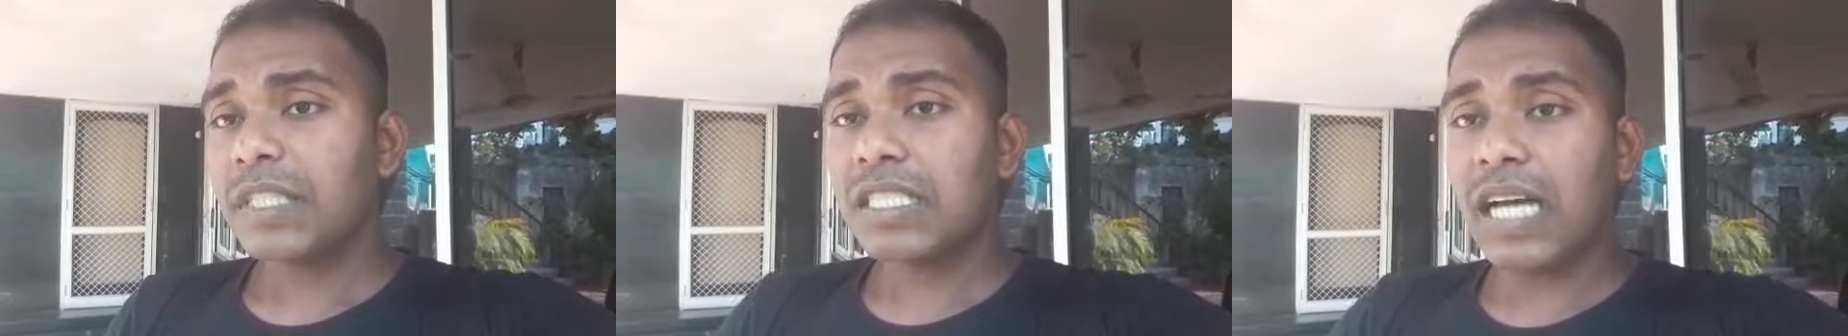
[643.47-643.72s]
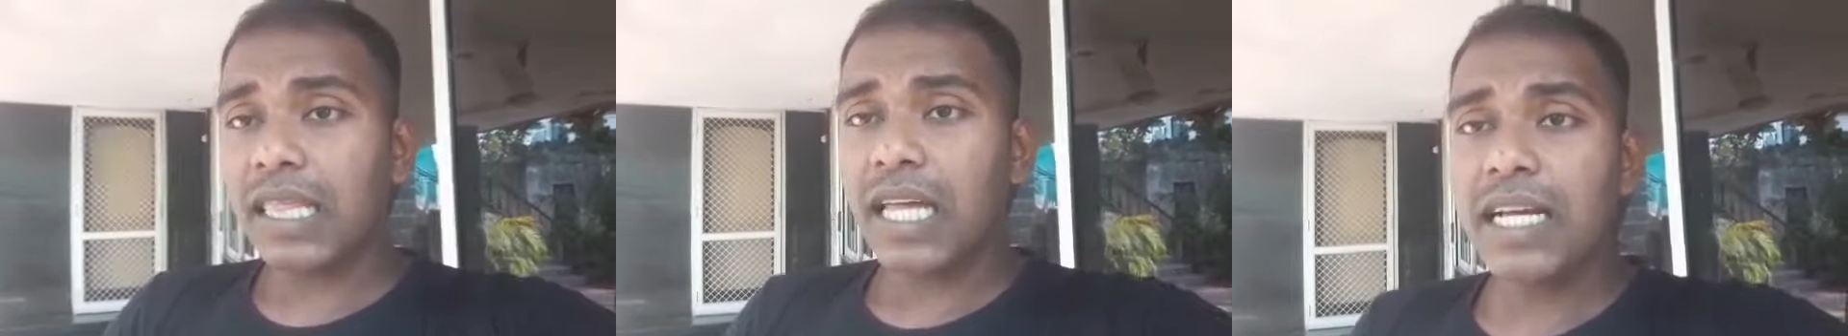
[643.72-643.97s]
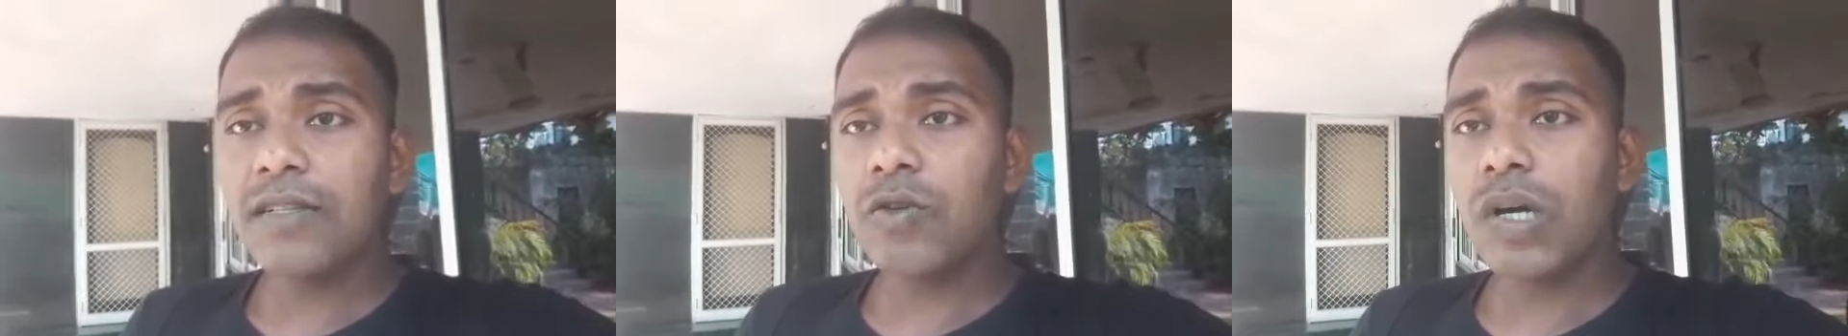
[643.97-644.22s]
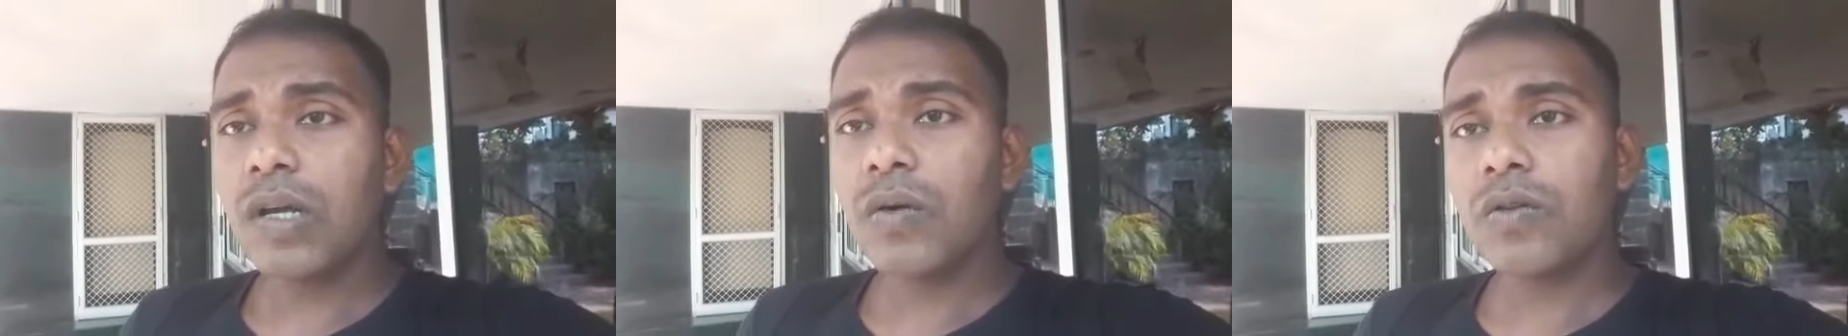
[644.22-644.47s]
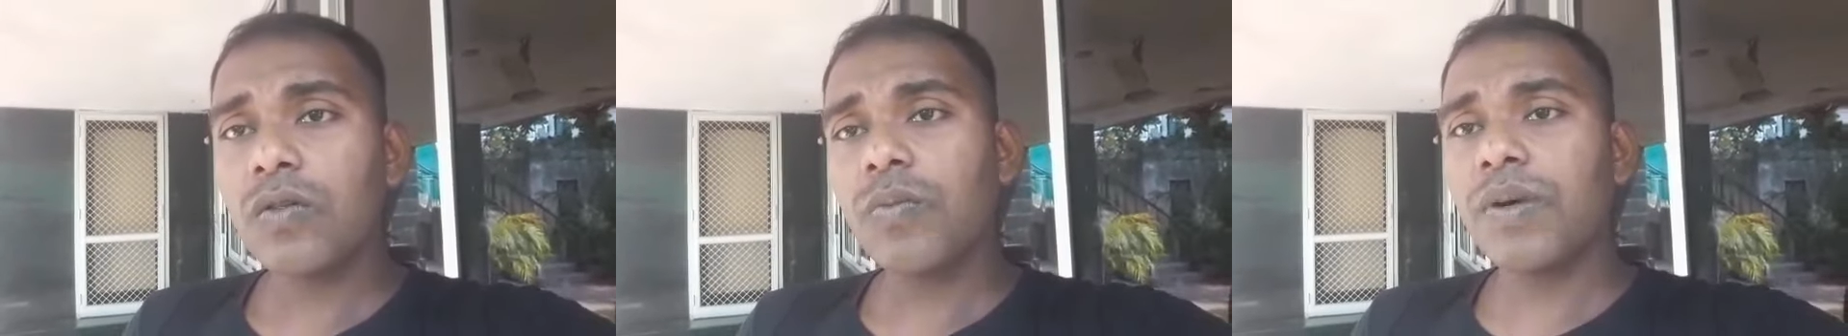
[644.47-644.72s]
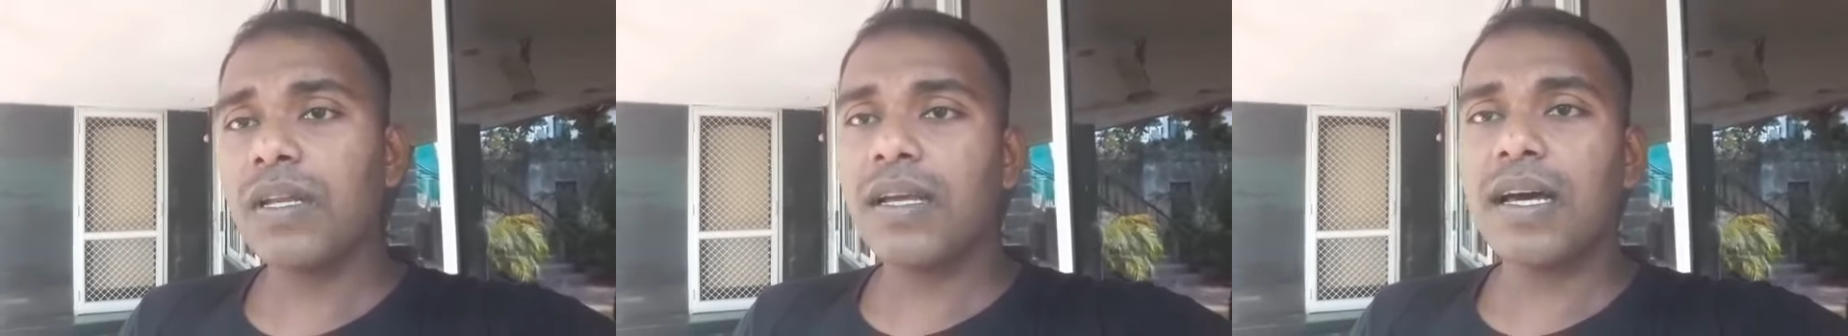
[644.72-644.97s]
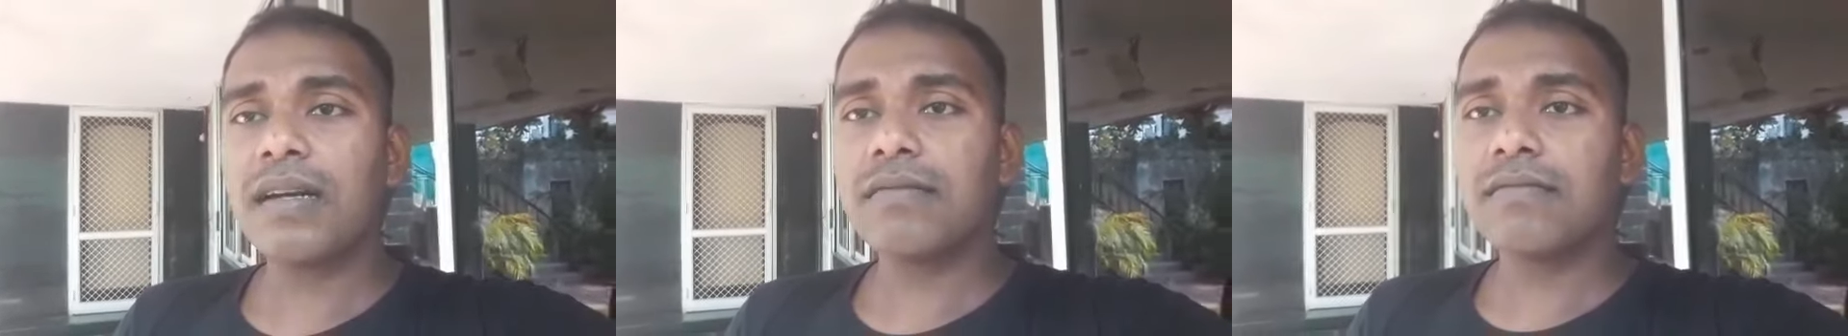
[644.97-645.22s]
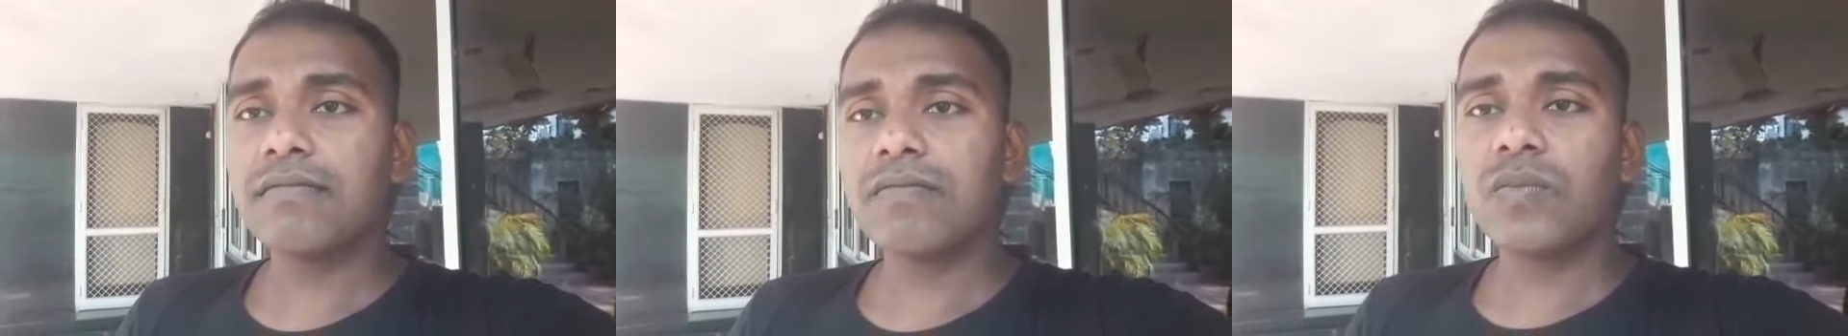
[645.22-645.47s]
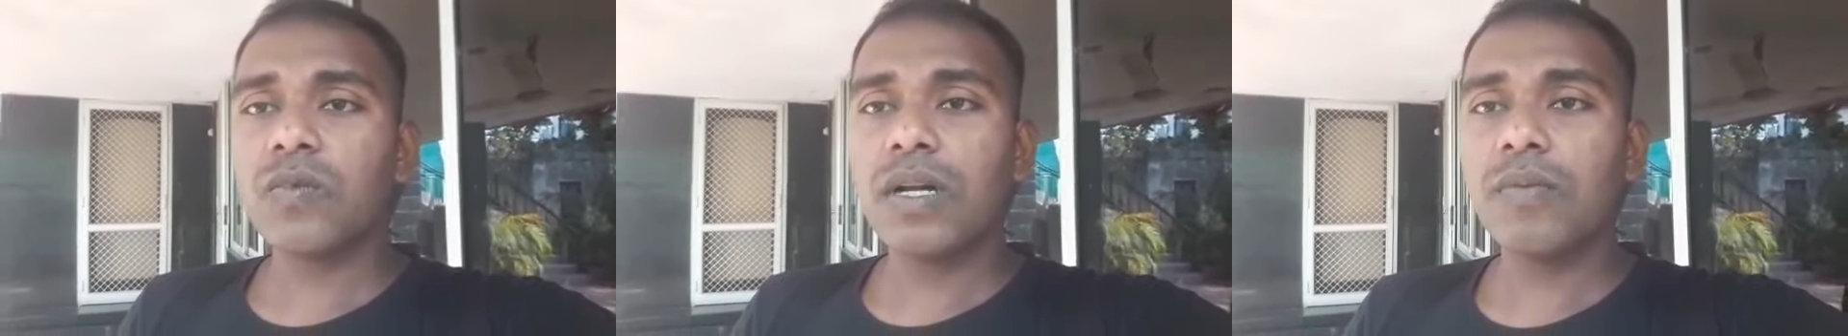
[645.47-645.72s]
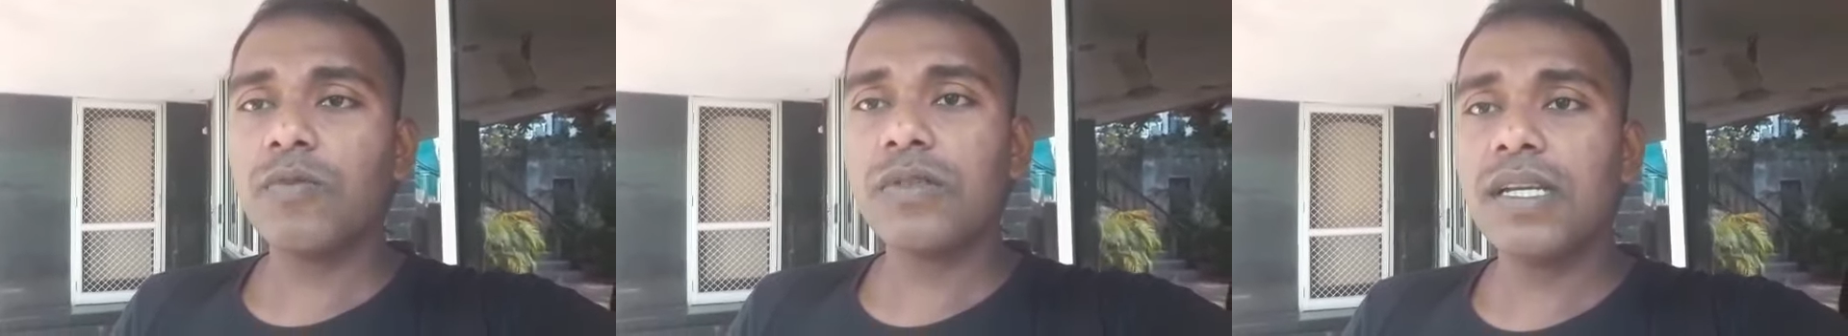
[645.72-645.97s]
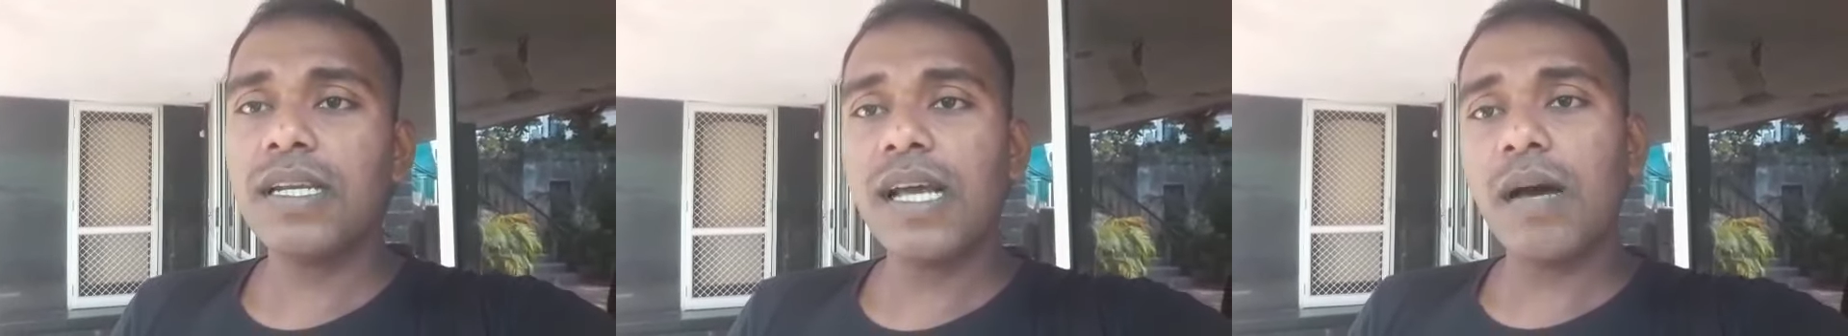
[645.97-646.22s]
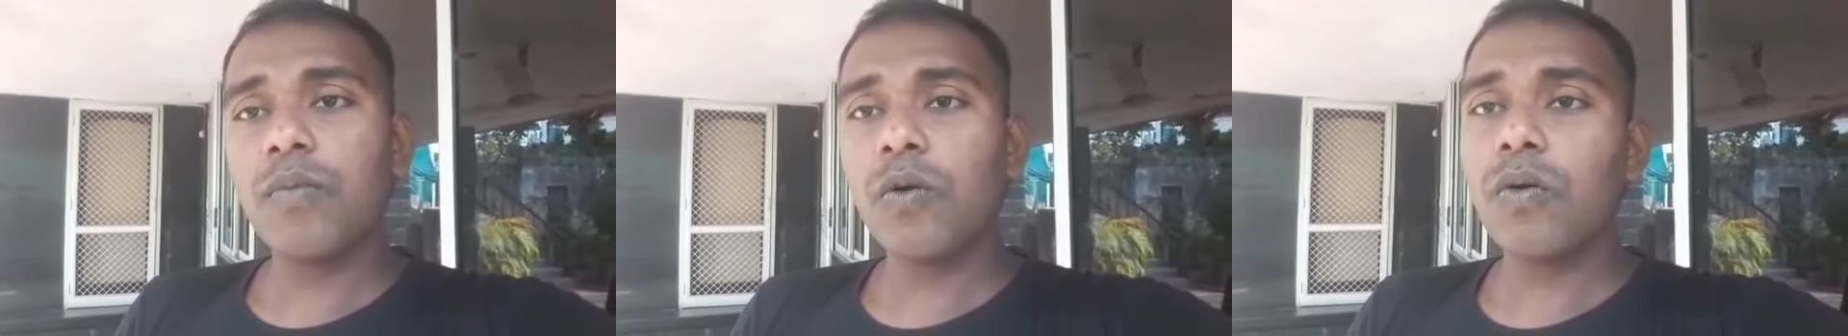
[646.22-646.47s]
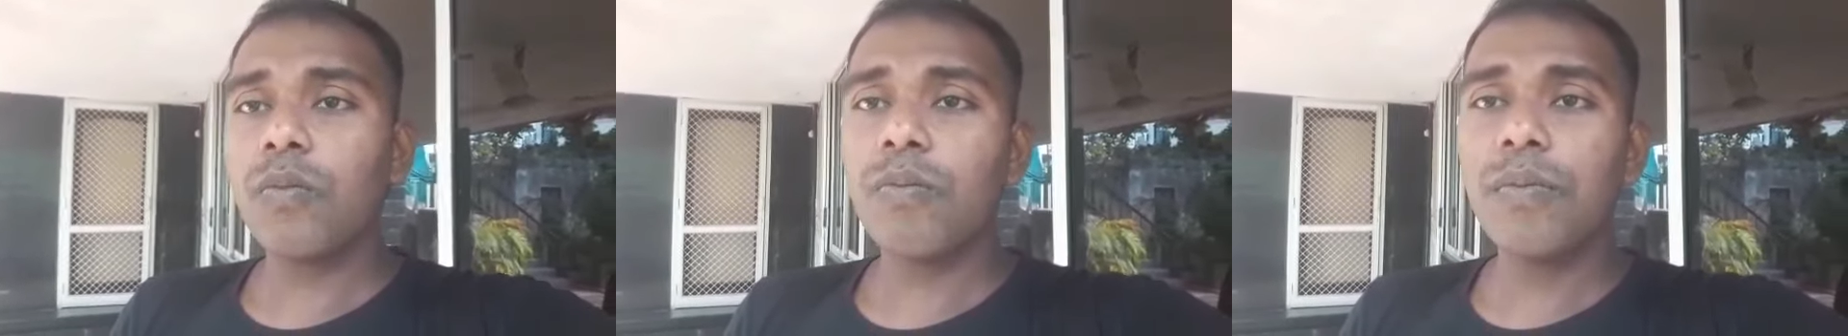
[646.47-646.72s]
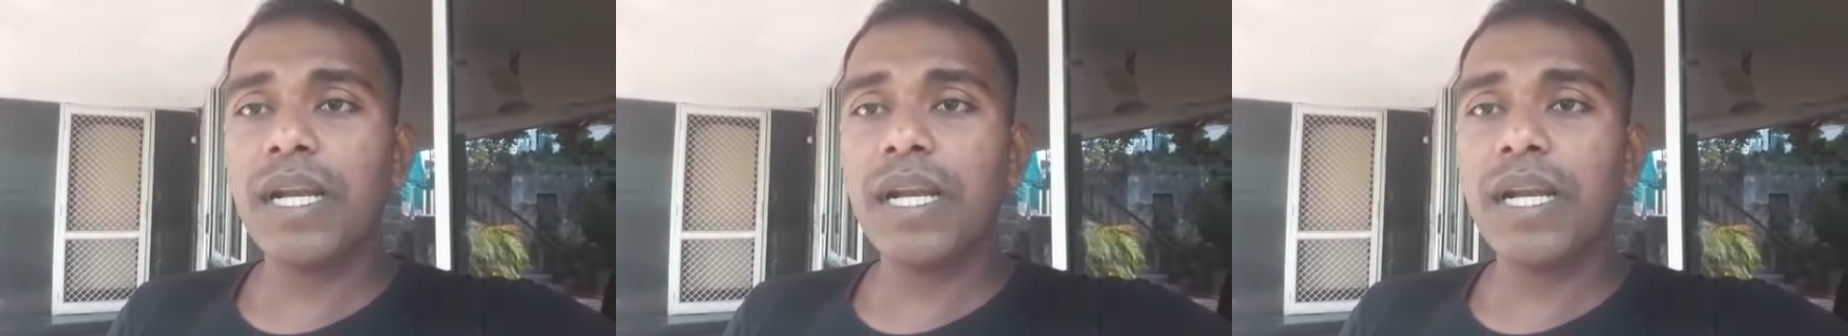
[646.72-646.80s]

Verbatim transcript: ज़्यादा इंजरी हो तो फिर यार थोड़ा मुश्किल है आप लोग को